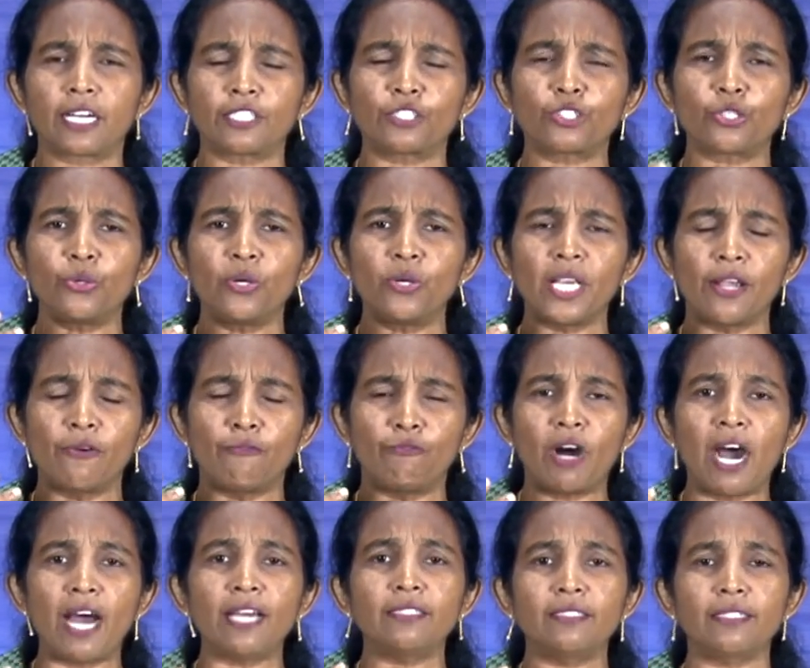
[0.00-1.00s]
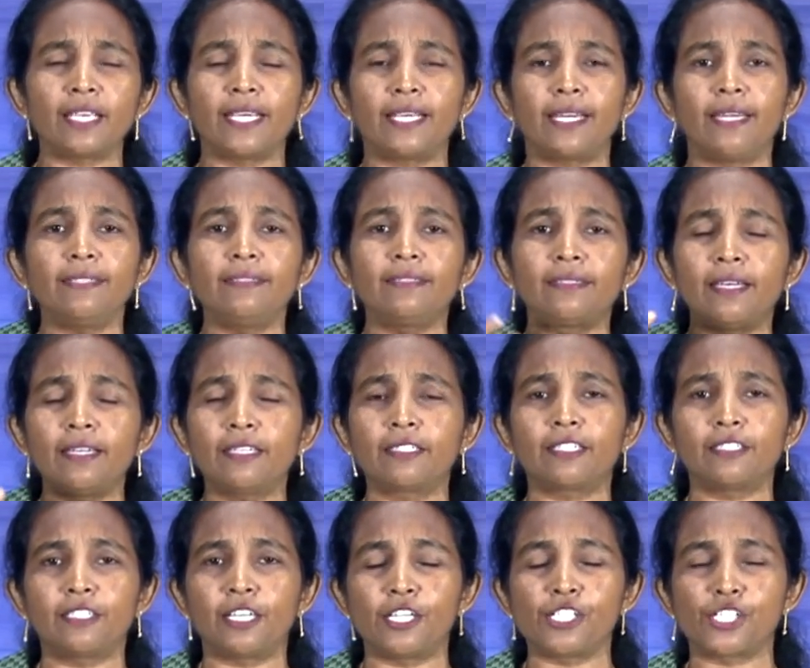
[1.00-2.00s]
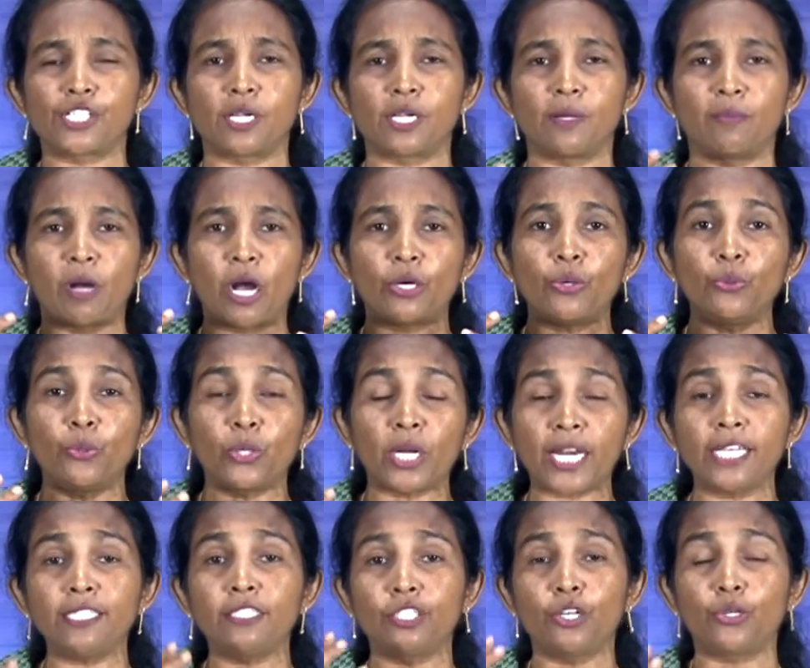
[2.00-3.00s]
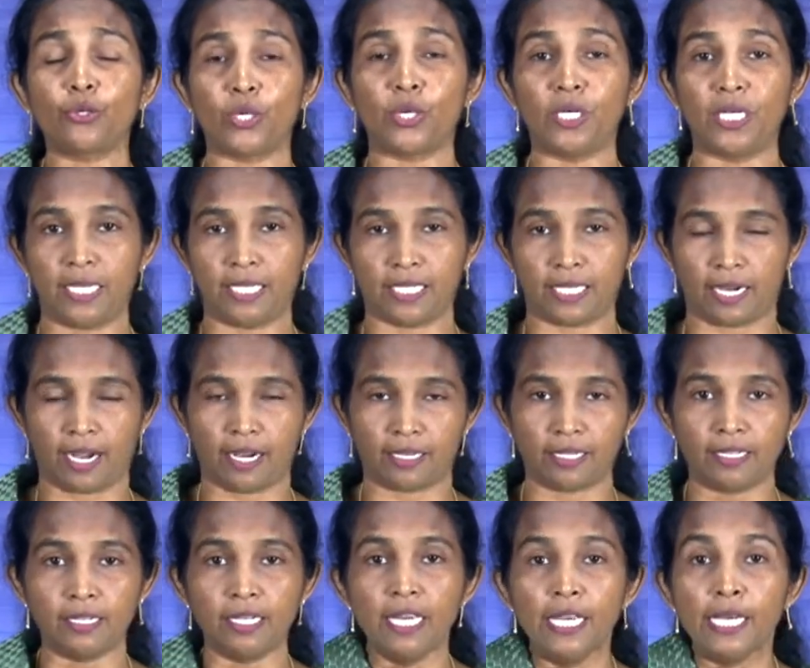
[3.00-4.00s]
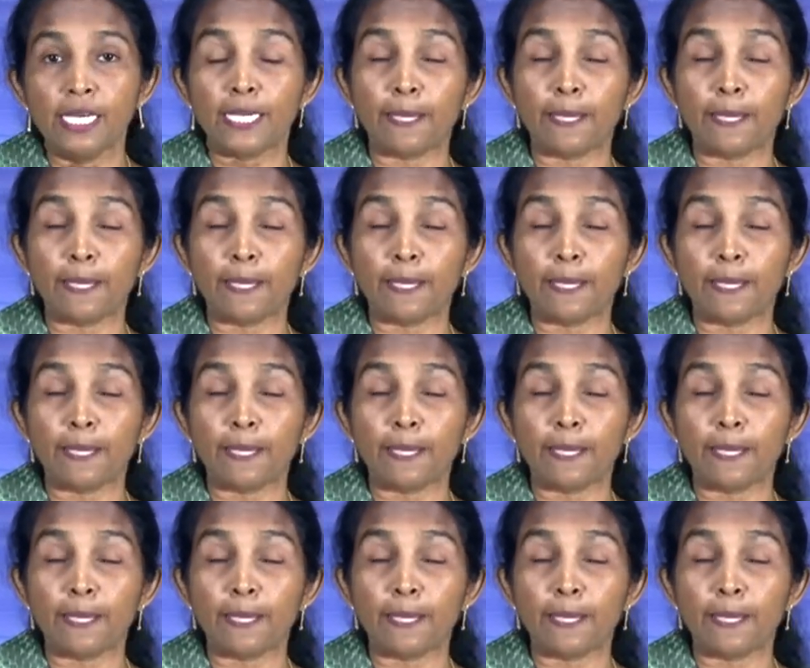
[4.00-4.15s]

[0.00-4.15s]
கர்த்தருடைய வார்த்தைகளை தீர்க்க தரிசனமாக உரைத்து கொண்டிருக்கிறார்கள்